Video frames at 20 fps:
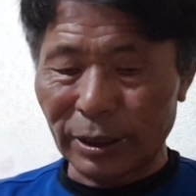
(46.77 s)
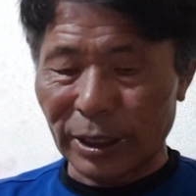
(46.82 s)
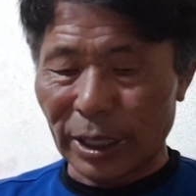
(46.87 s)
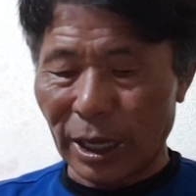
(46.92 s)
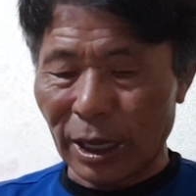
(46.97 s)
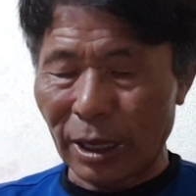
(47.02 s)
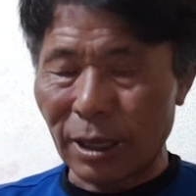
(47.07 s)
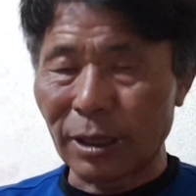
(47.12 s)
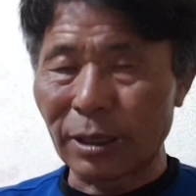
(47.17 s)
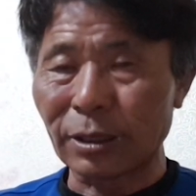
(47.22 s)

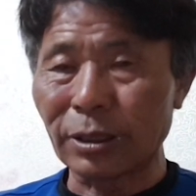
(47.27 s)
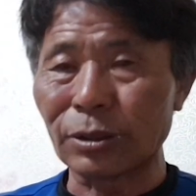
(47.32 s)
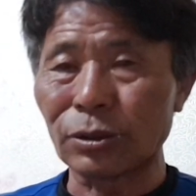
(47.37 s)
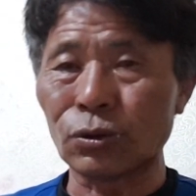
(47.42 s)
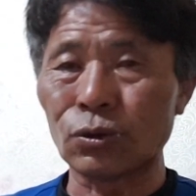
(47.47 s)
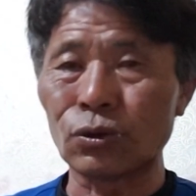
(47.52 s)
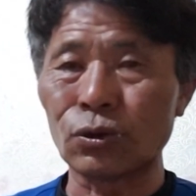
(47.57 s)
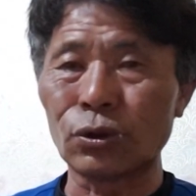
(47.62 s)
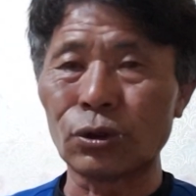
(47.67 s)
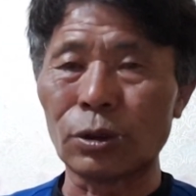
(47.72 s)
내가
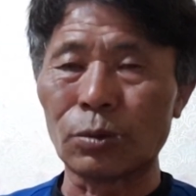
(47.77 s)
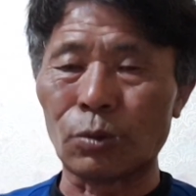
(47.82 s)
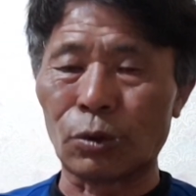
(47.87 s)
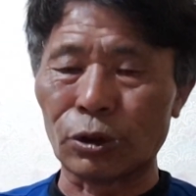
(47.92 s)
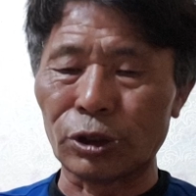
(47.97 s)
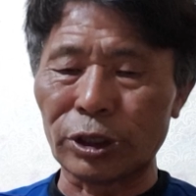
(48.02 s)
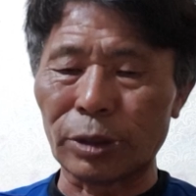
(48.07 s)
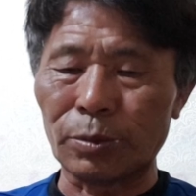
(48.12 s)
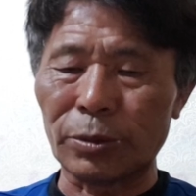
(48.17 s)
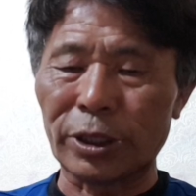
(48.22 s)
추를
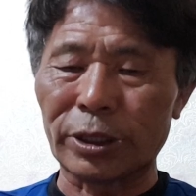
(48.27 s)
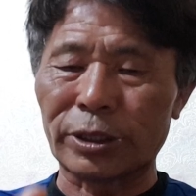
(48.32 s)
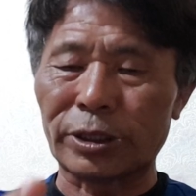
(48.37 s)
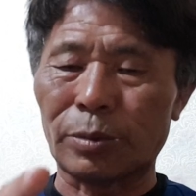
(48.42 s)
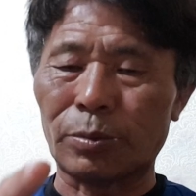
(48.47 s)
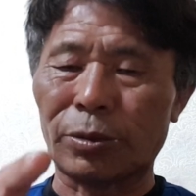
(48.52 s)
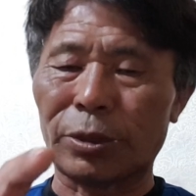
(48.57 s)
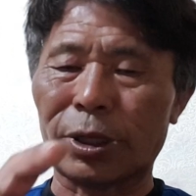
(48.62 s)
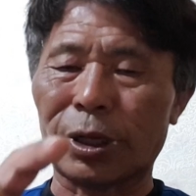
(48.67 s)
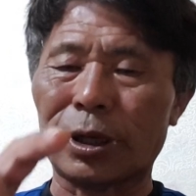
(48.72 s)
먼저
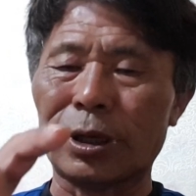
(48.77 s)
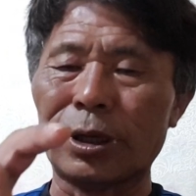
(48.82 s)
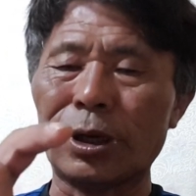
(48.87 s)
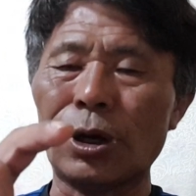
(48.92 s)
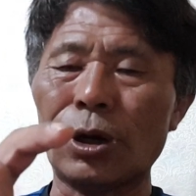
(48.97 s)
넣었습니다.